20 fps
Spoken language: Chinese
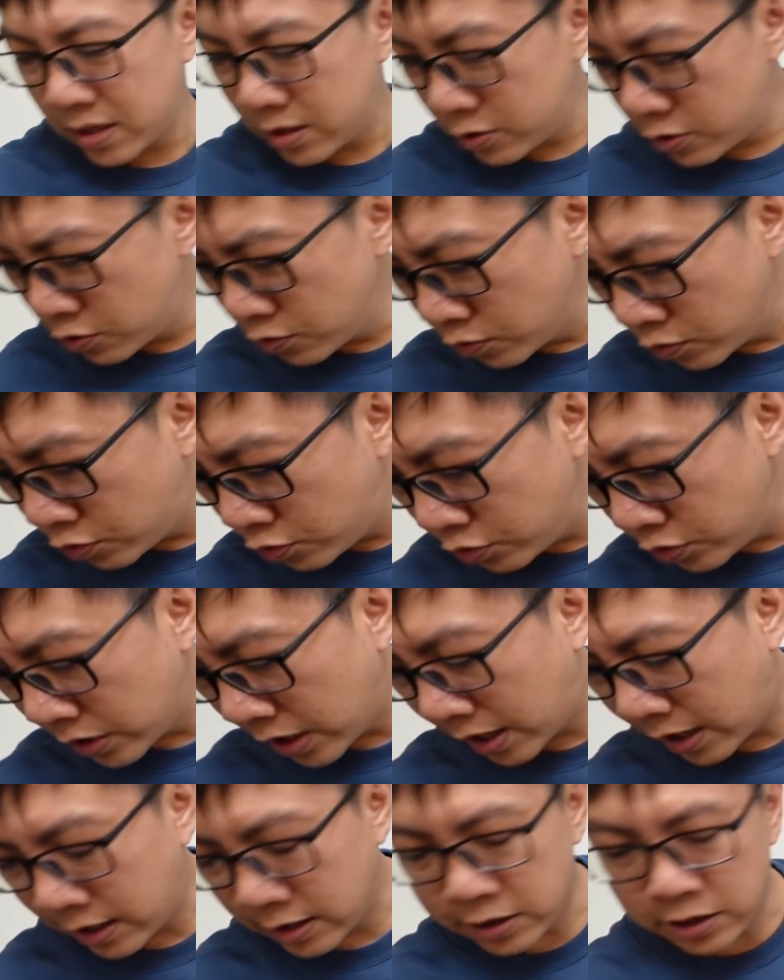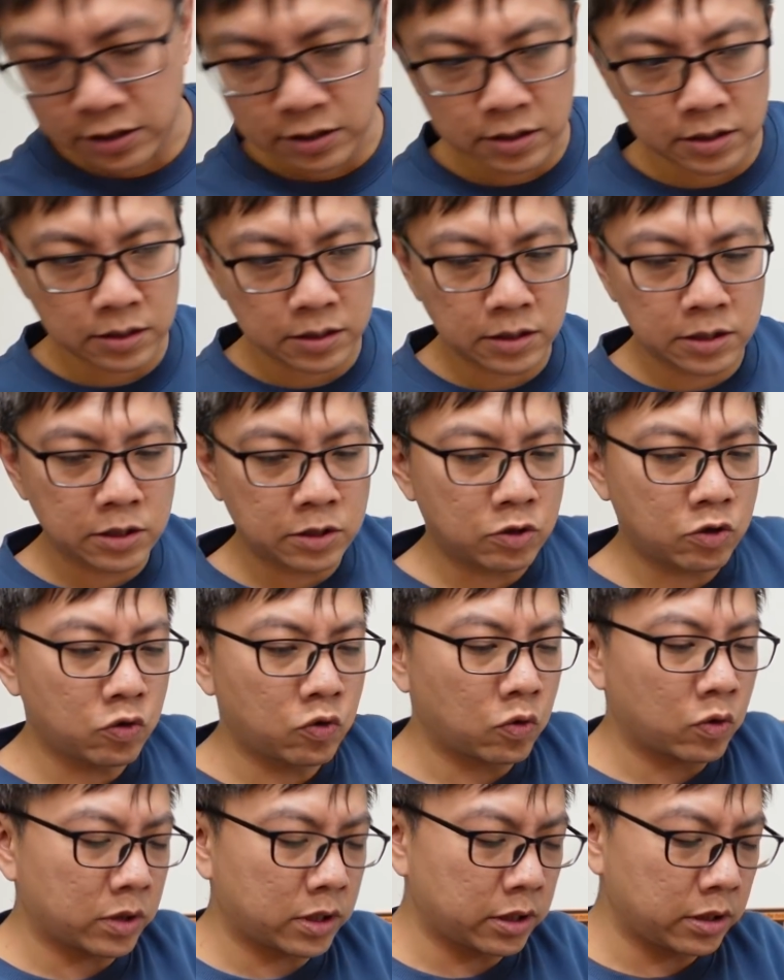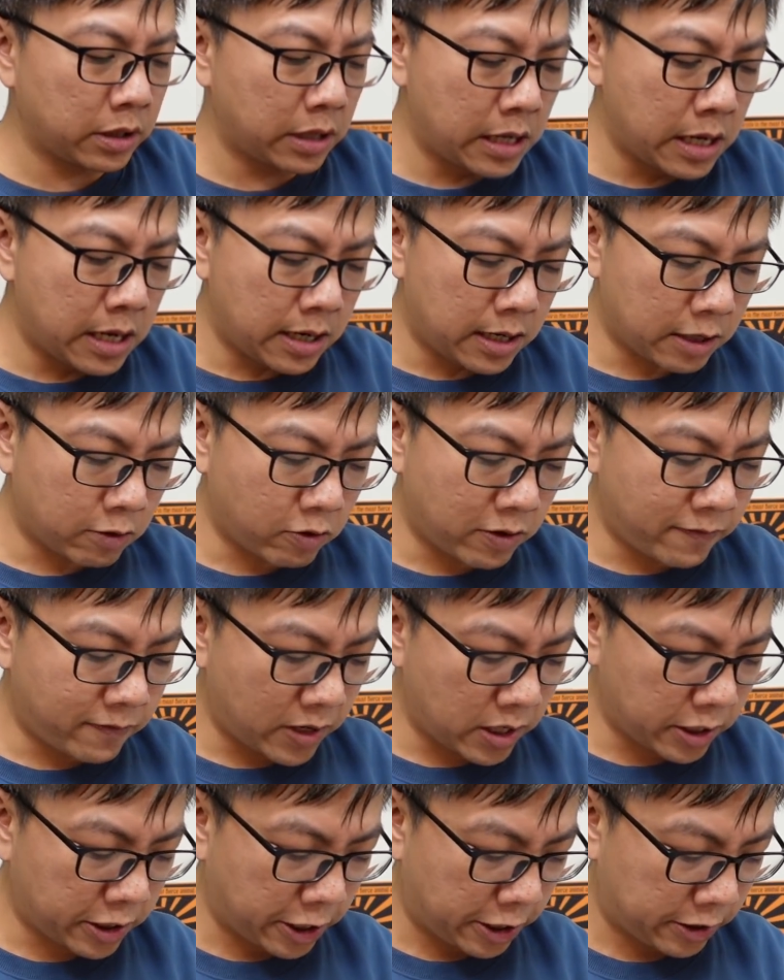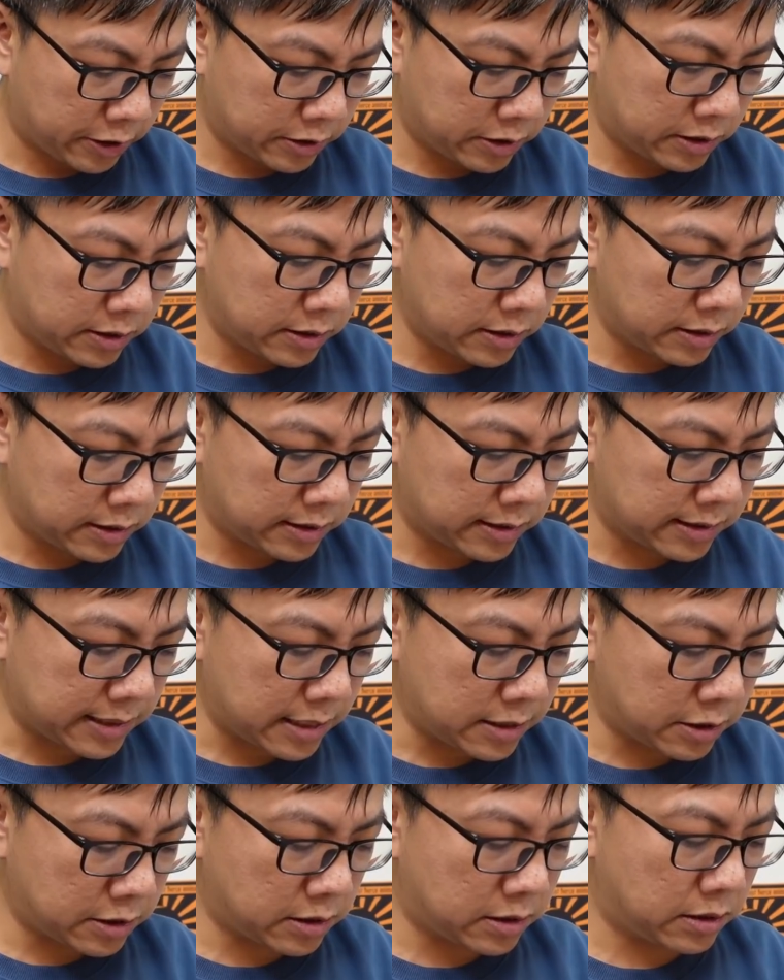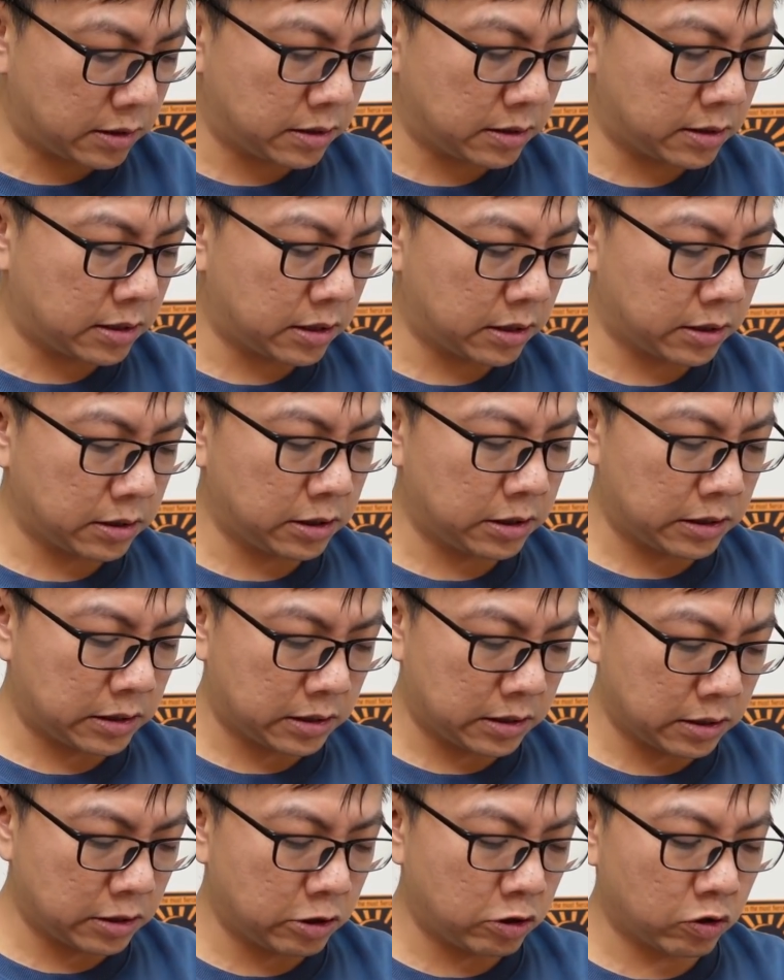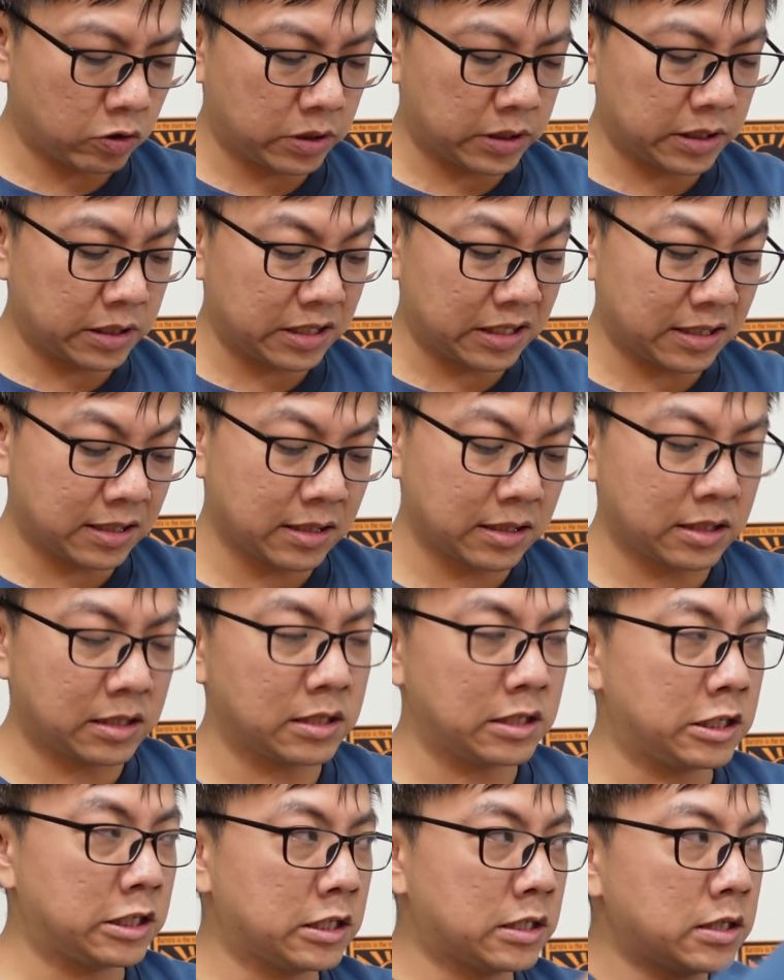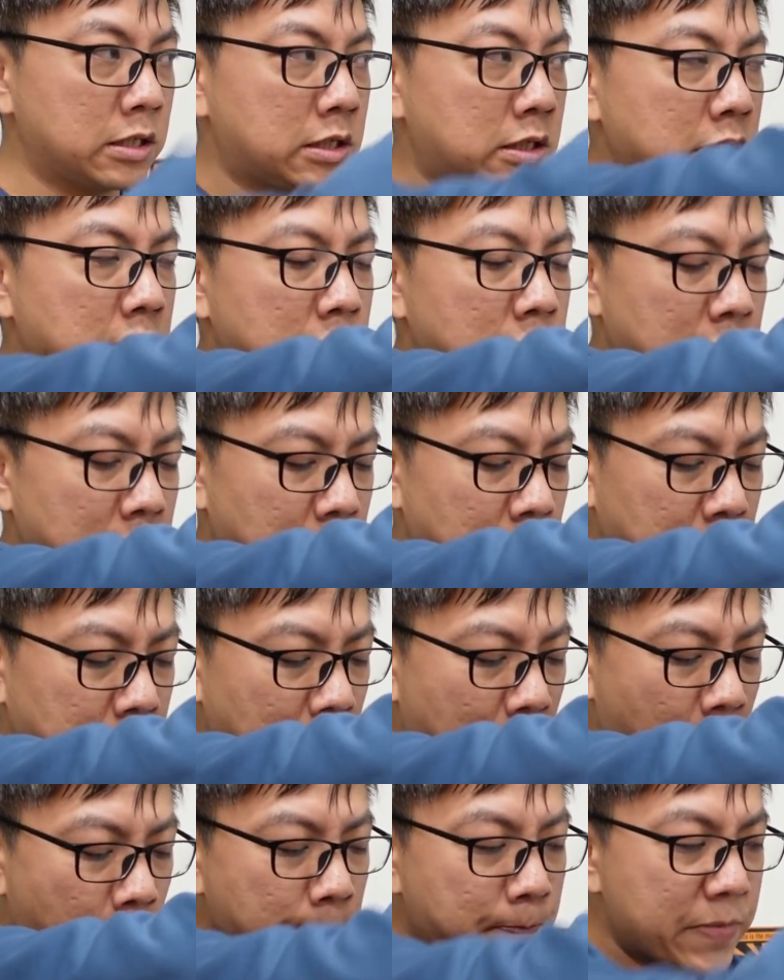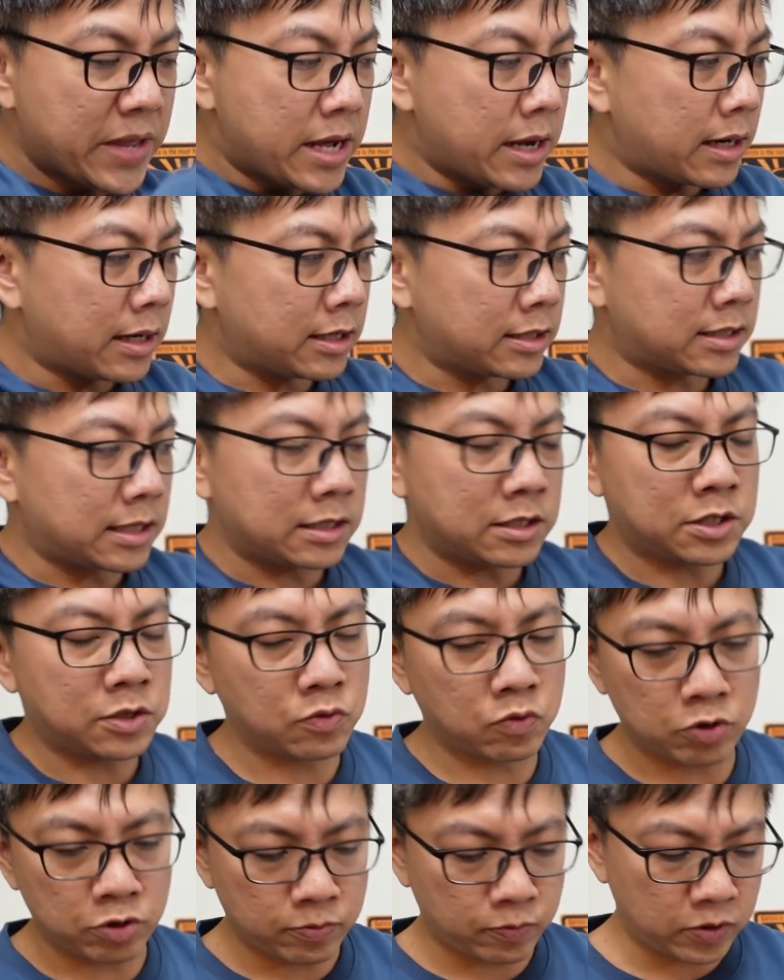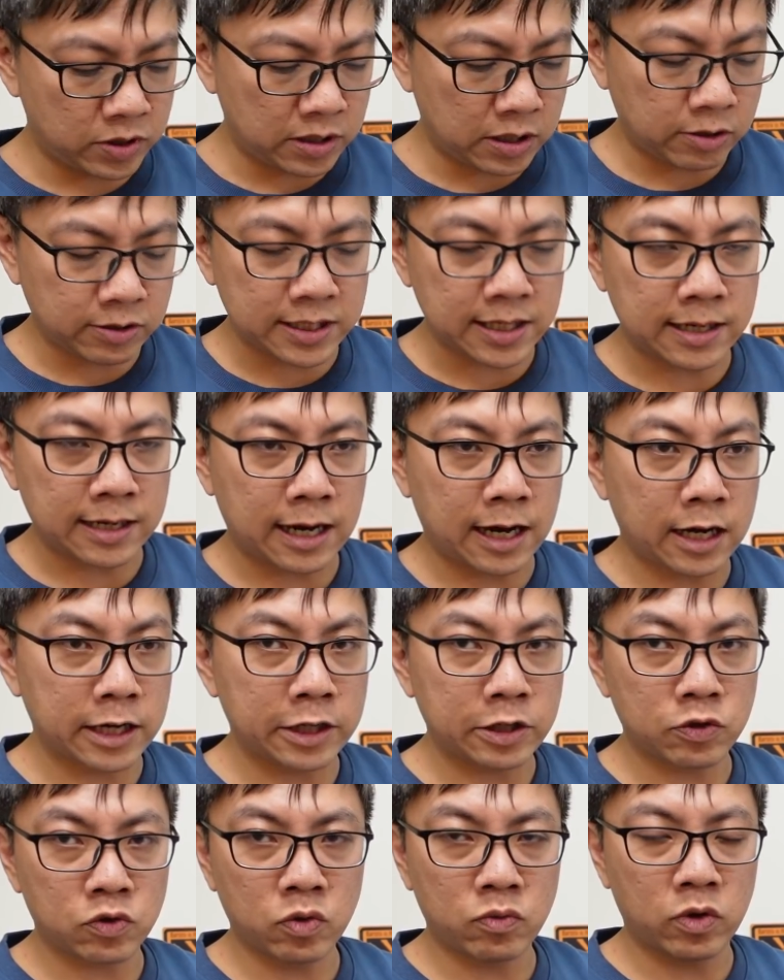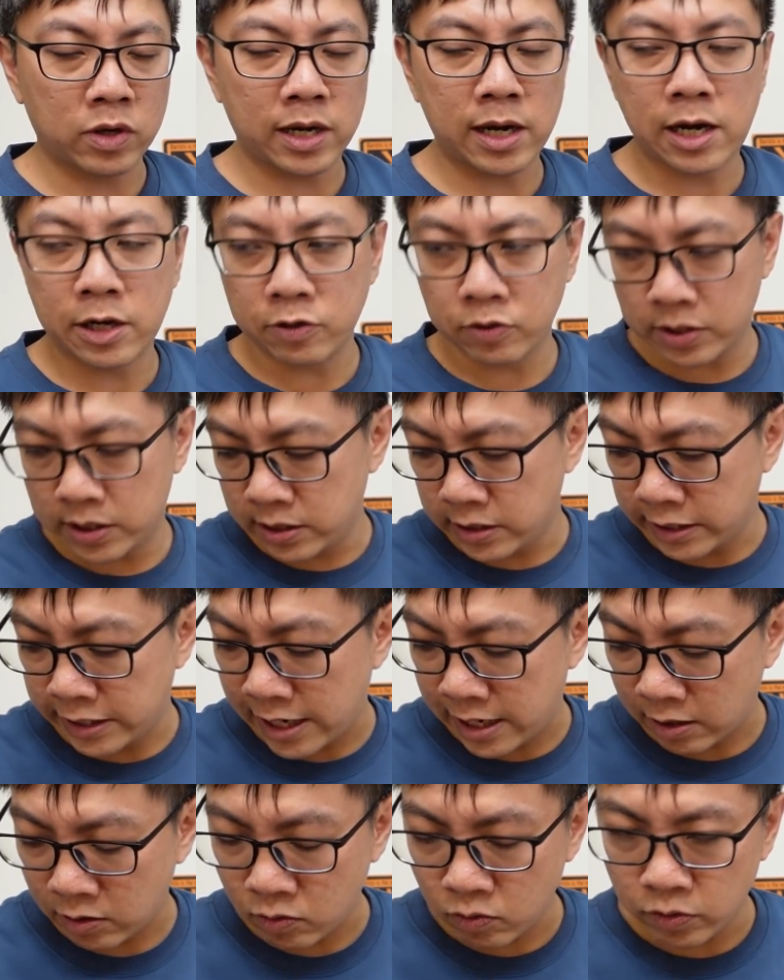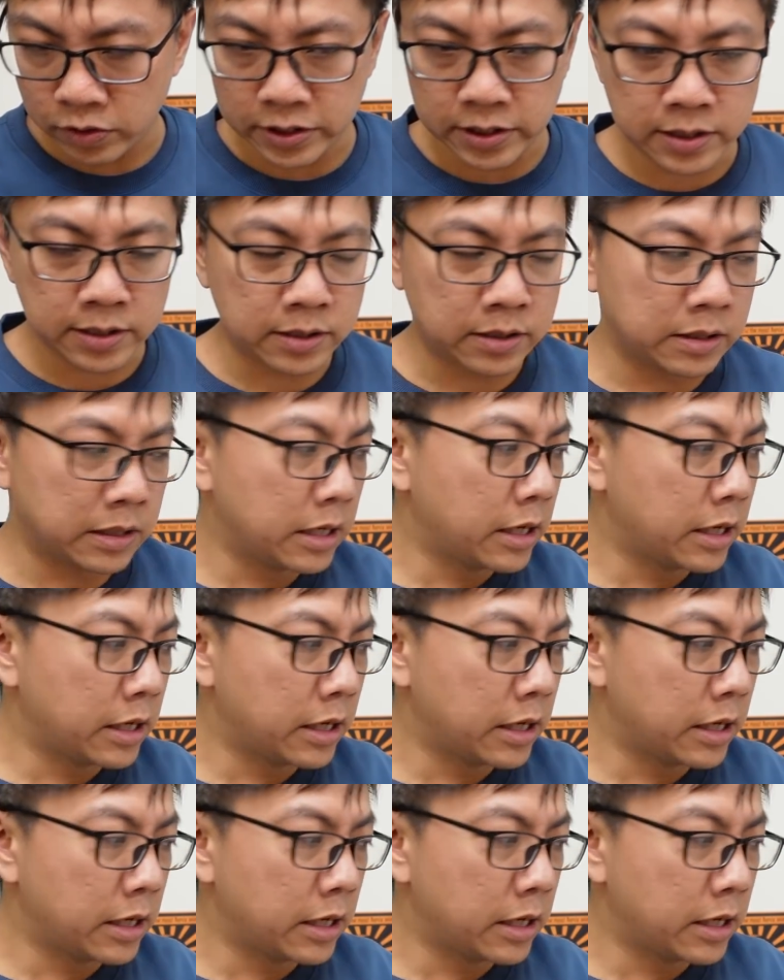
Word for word: 数据啊，其实是错的。它官方给的是三十乘以十九乘以四十一，四十一这个高，那三十我就不知道在哪里，所以我刚刚有自己量过一次，